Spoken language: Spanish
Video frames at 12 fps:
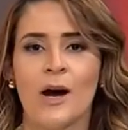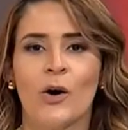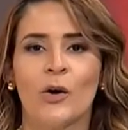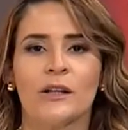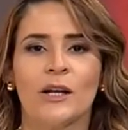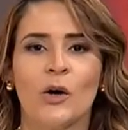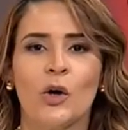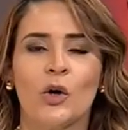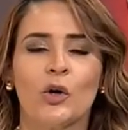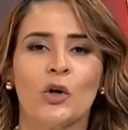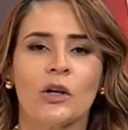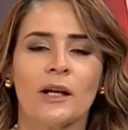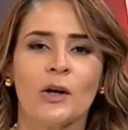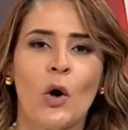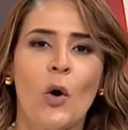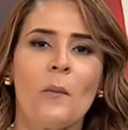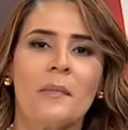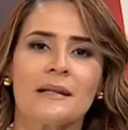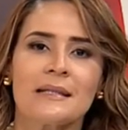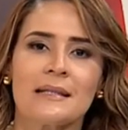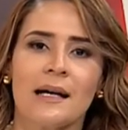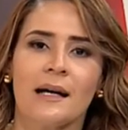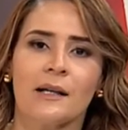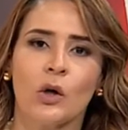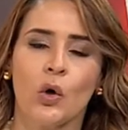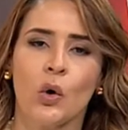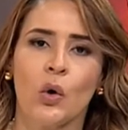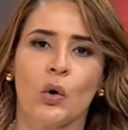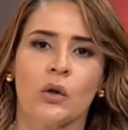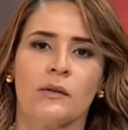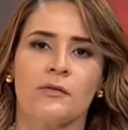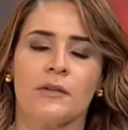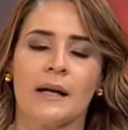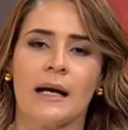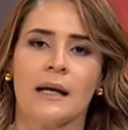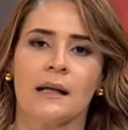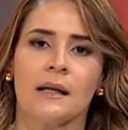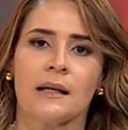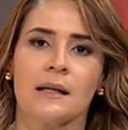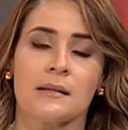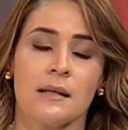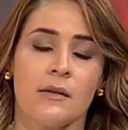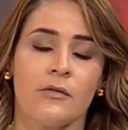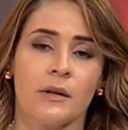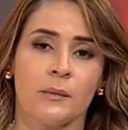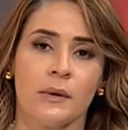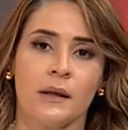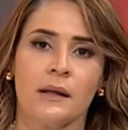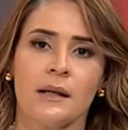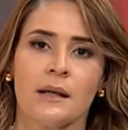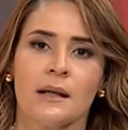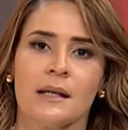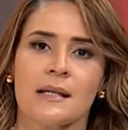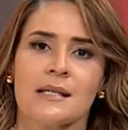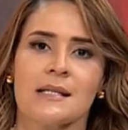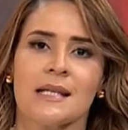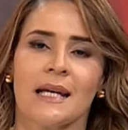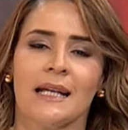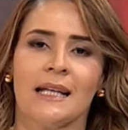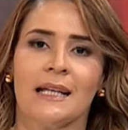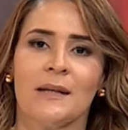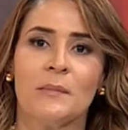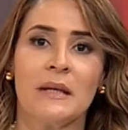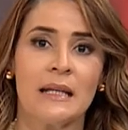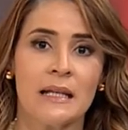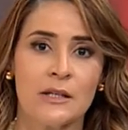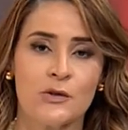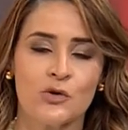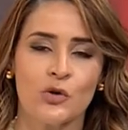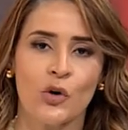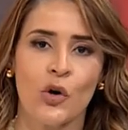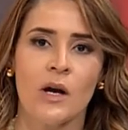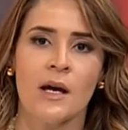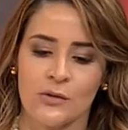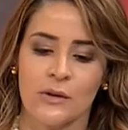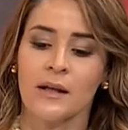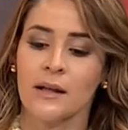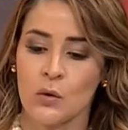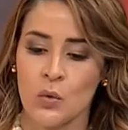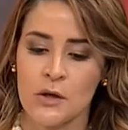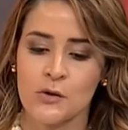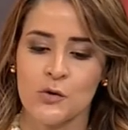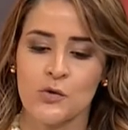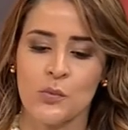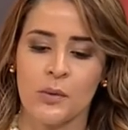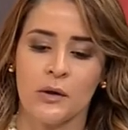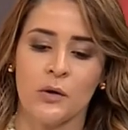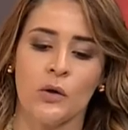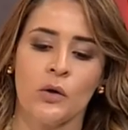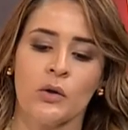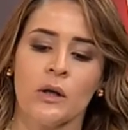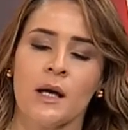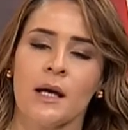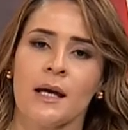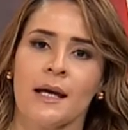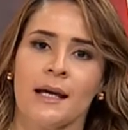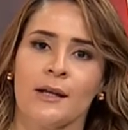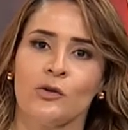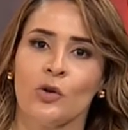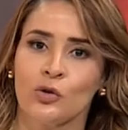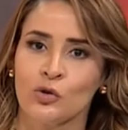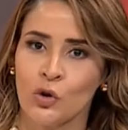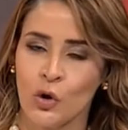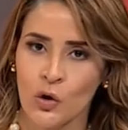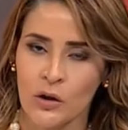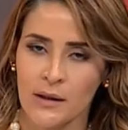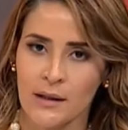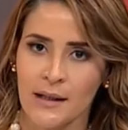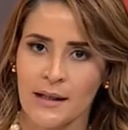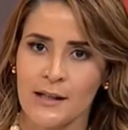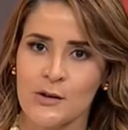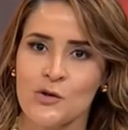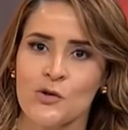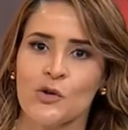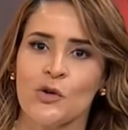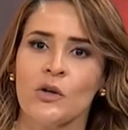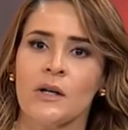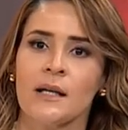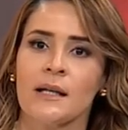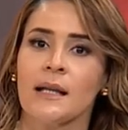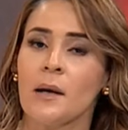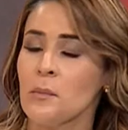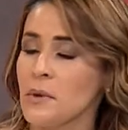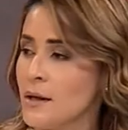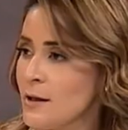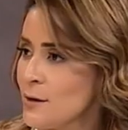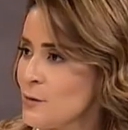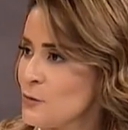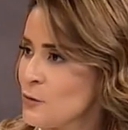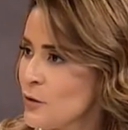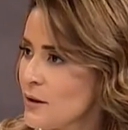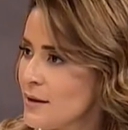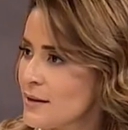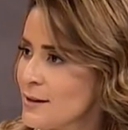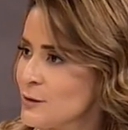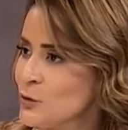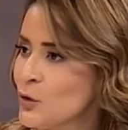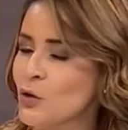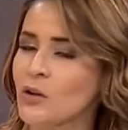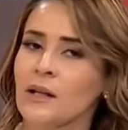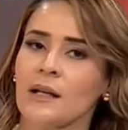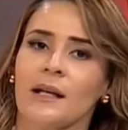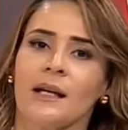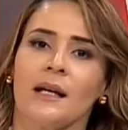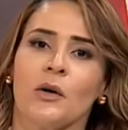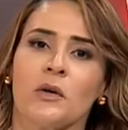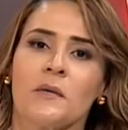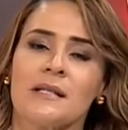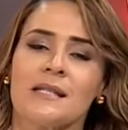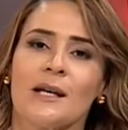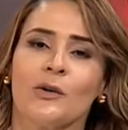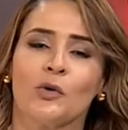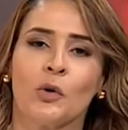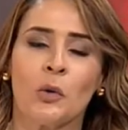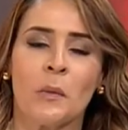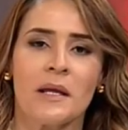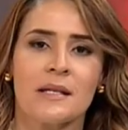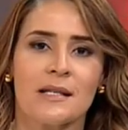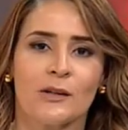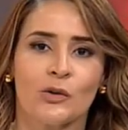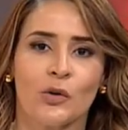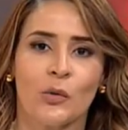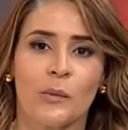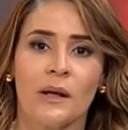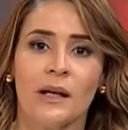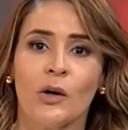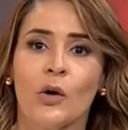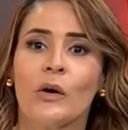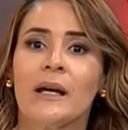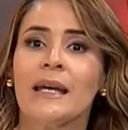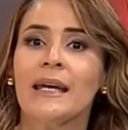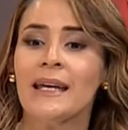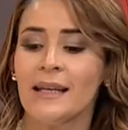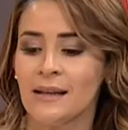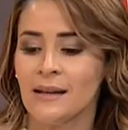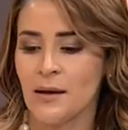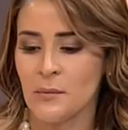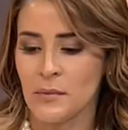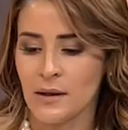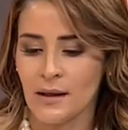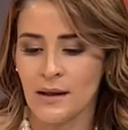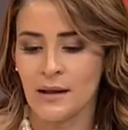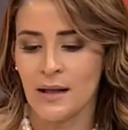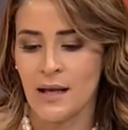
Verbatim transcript: Hoy tengo el honor de conversar con Franklin García Fermín, quien es el ministro eh, de Educación Superior, doctor en Derecho, también fue rector de la Universidad Autónoma de Santo Domingo y también